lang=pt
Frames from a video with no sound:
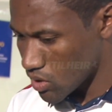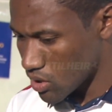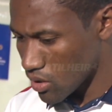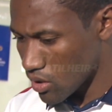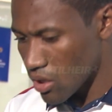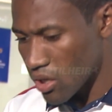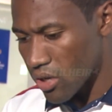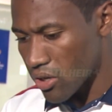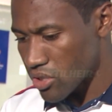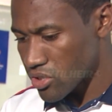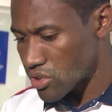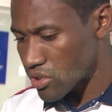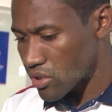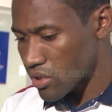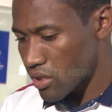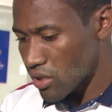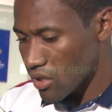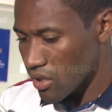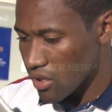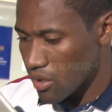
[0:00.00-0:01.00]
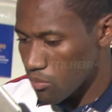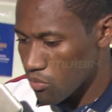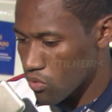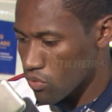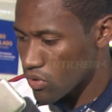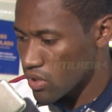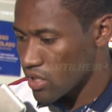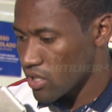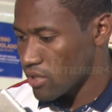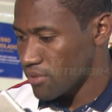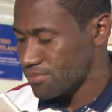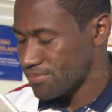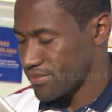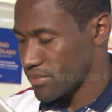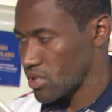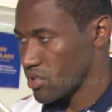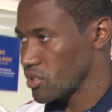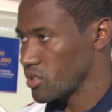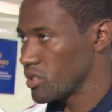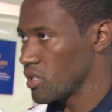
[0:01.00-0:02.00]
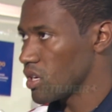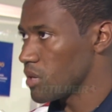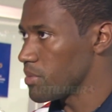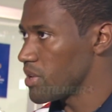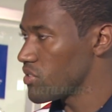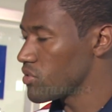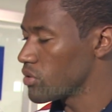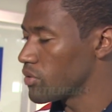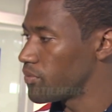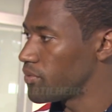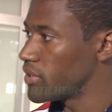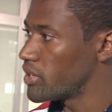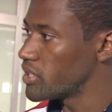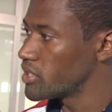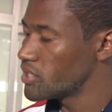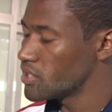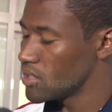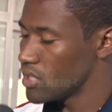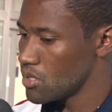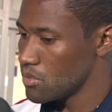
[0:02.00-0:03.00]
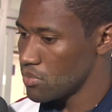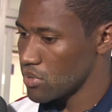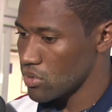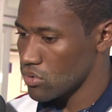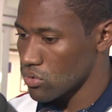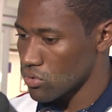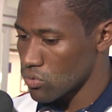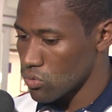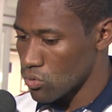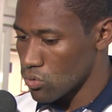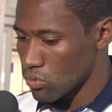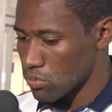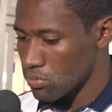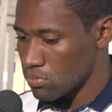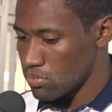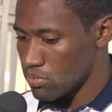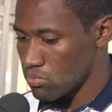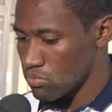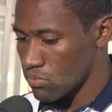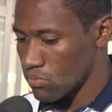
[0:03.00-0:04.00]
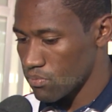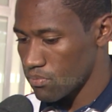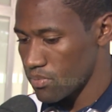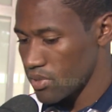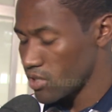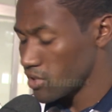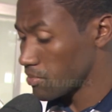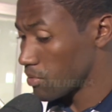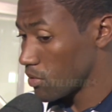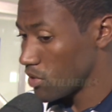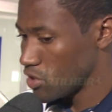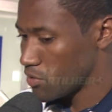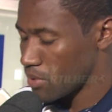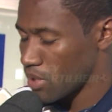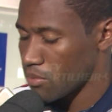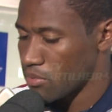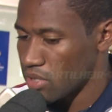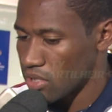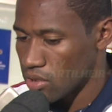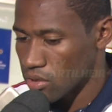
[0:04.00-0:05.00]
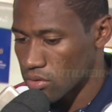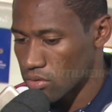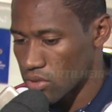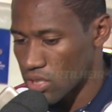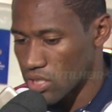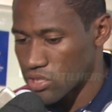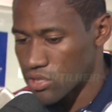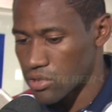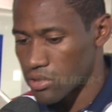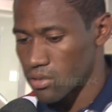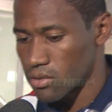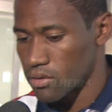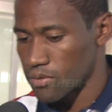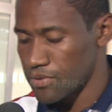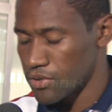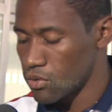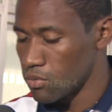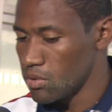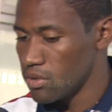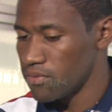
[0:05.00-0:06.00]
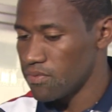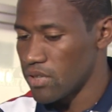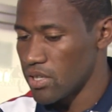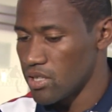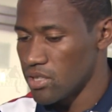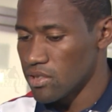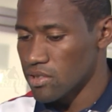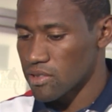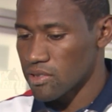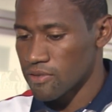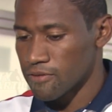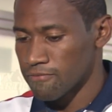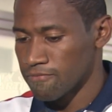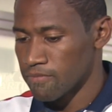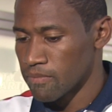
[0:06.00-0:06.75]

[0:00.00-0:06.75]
Ah, acho que é boa, né? Acho que dá mais confiança, né, para todo o grupo principalmente para mim. Eu acho que fico muito feliz.